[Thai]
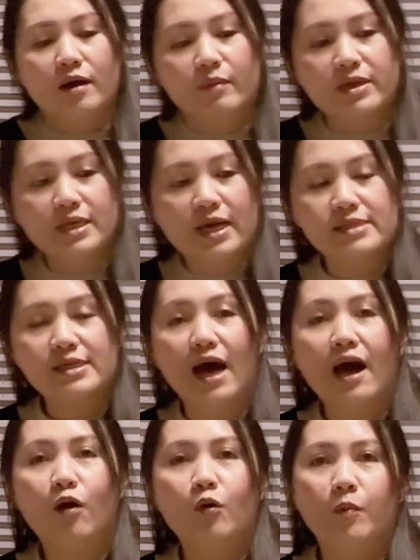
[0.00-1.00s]
แม่ทรายจะ
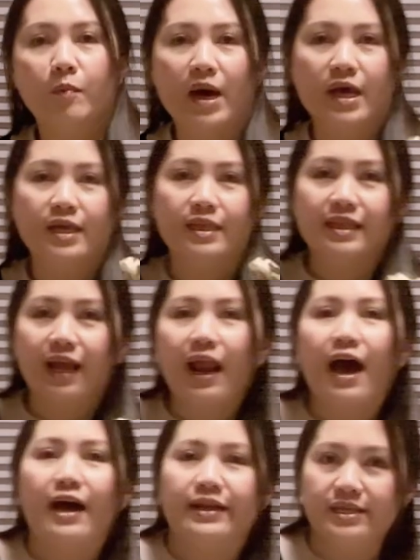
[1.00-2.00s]
เอาไปต
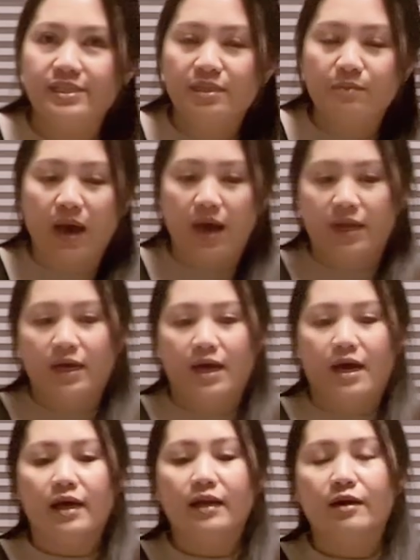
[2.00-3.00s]
ลาดอิจิบะนะ
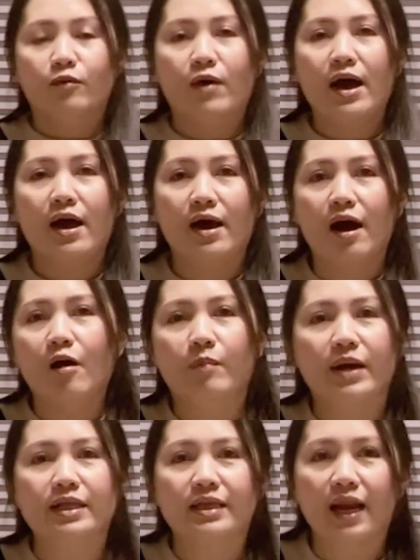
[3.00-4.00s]
คะ หรือว่าเอา
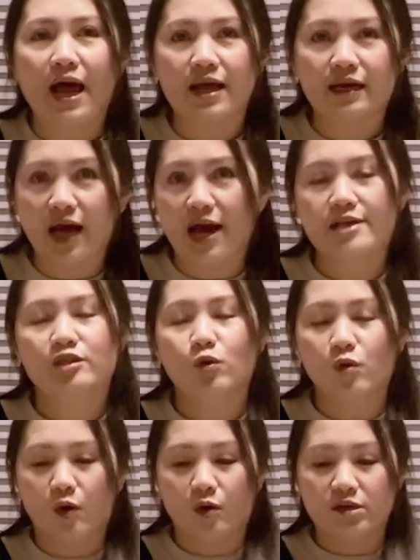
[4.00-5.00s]
ไปตลาดขาย
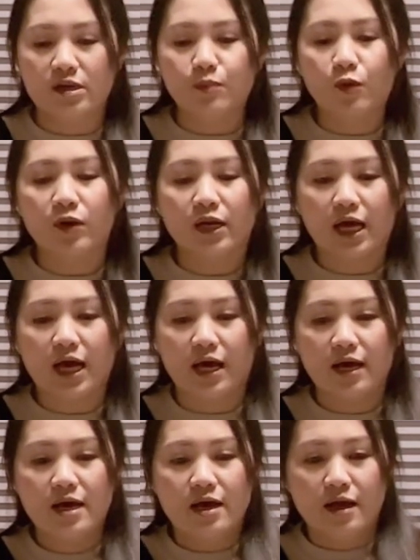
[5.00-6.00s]
ส่งของญี่ปุ่นนะคะ
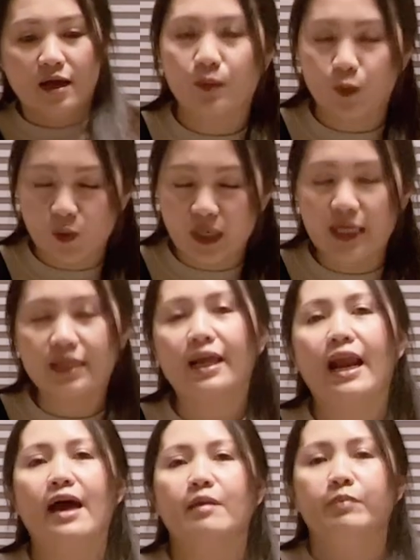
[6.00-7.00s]
วันพรุ่งนี้ต
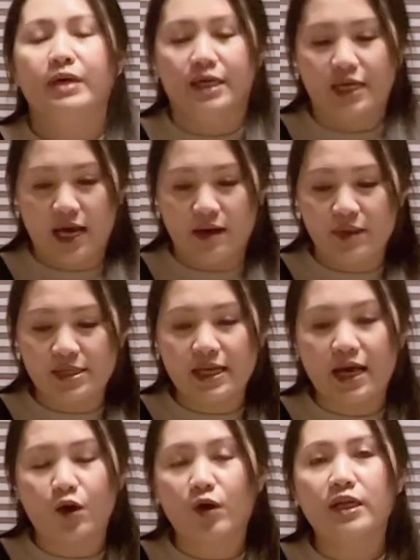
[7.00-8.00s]
ลาดเปิดนะคะแม่ท
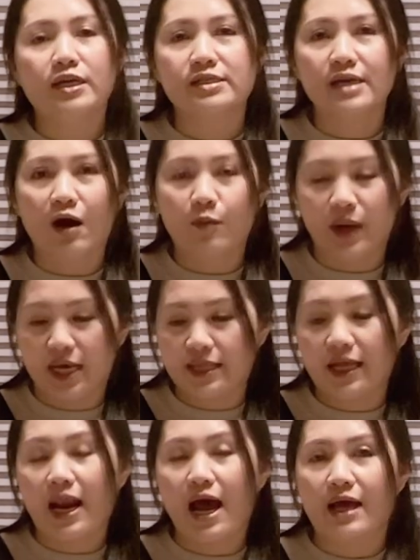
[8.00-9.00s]
รายก็ถึงจะเอาไป
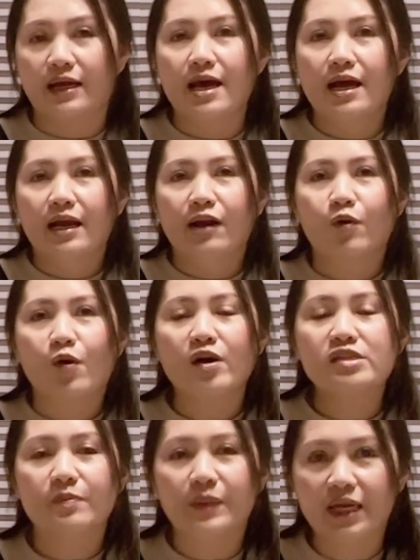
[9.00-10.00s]
ตลาด แล้วก็
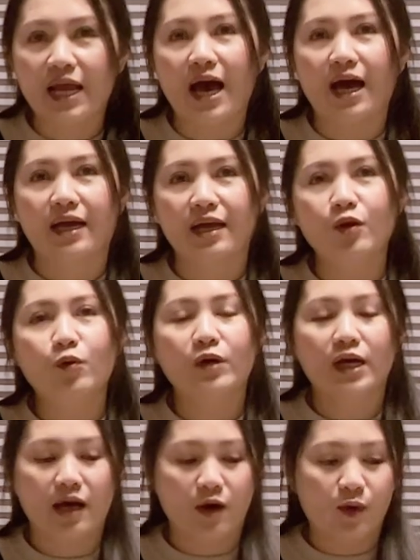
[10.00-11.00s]
จะไปถ่ายให้ดู
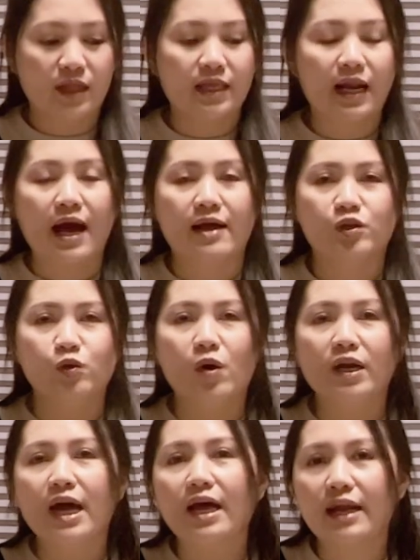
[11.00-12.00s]
นะคะ ว่าตลาดช่ว
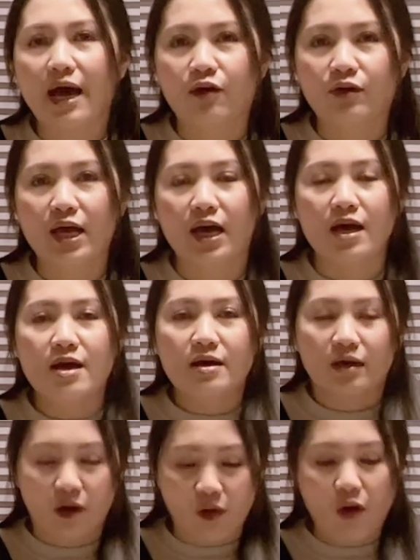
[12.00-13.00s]
งหน้าหนาวเนี่ย
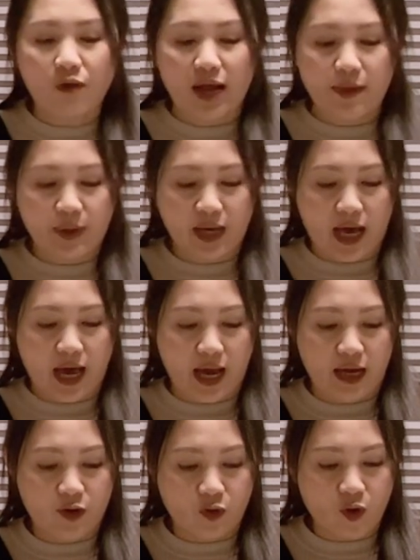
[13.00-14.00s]
เขาเอาอะไรไปขา
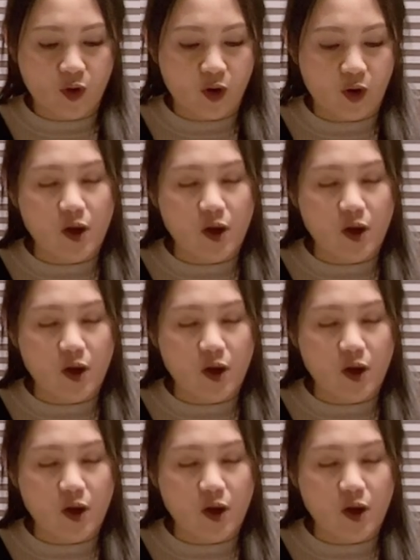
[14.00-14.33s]
ยแล้วก็